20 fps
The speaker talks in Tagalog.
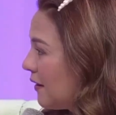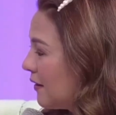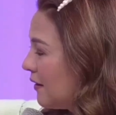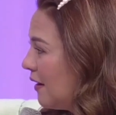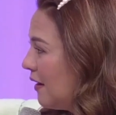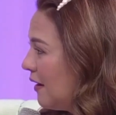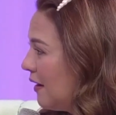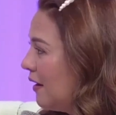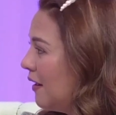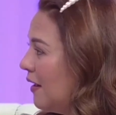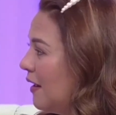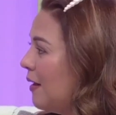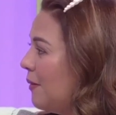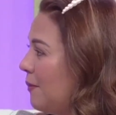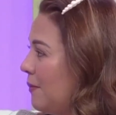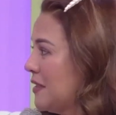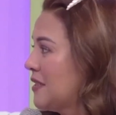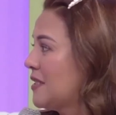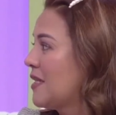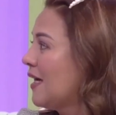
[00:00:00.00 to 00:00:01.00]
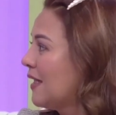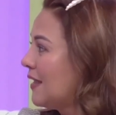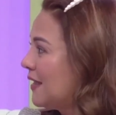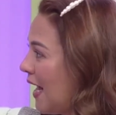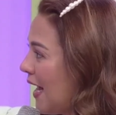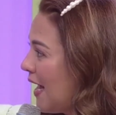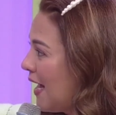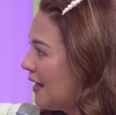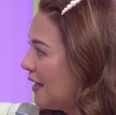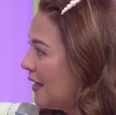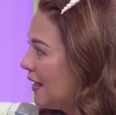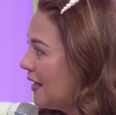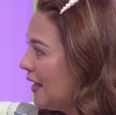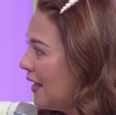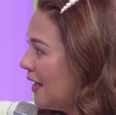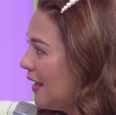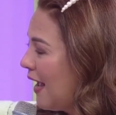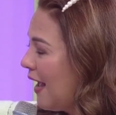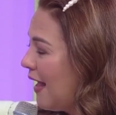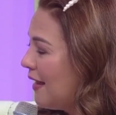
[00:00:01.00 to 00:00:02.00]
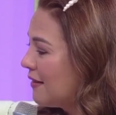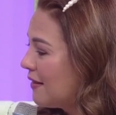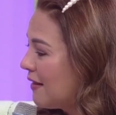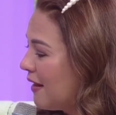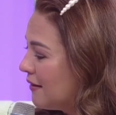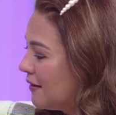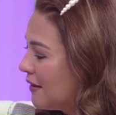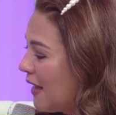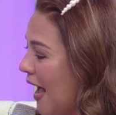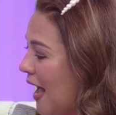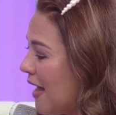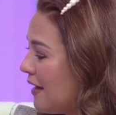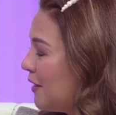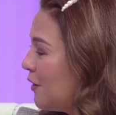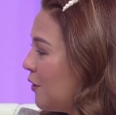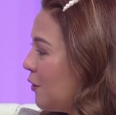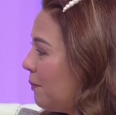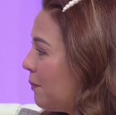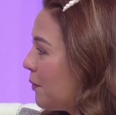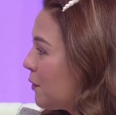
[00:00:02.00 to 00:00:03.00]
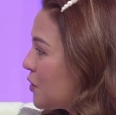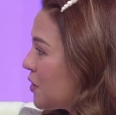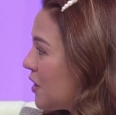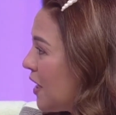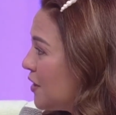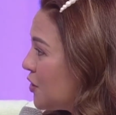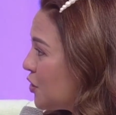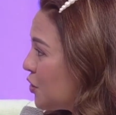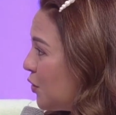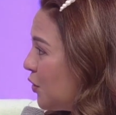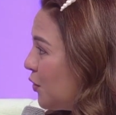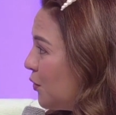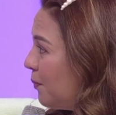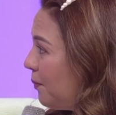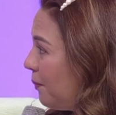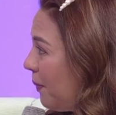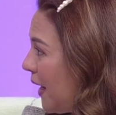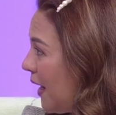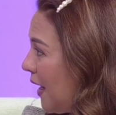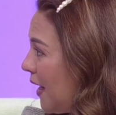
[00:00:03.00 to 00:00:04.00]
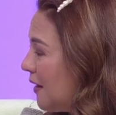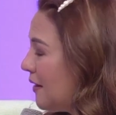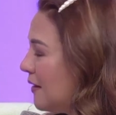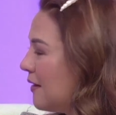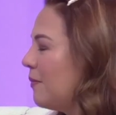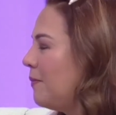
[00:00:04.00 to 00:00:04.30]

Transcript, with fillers: na masaktan, and then daanan yung proseso ng yes. diba?